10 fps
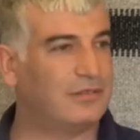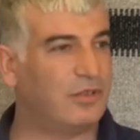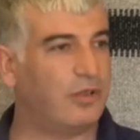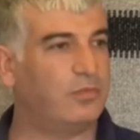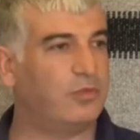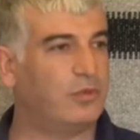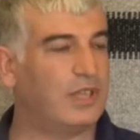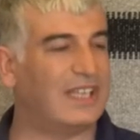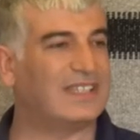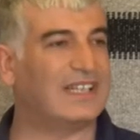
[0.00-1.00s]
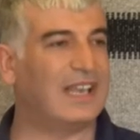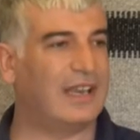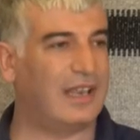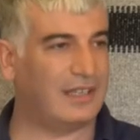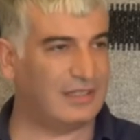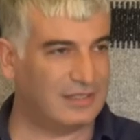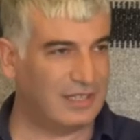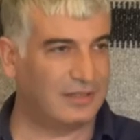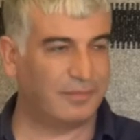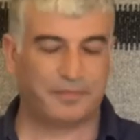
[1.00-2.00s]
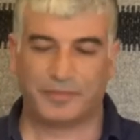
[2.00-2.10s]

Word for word: Çok büyük etkilenerek izledim.